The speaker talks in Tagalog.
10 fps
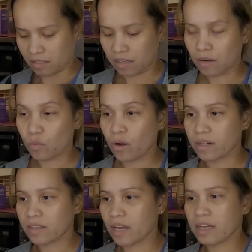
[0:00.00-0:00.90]
Taga
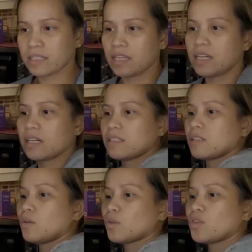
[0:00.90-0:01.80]
Kuanday. Silingan
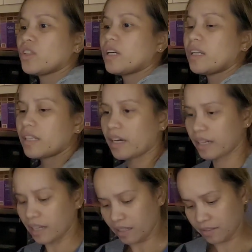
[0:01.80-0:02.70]
siguro niya na
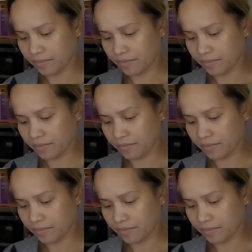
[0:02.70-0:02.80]
Aday.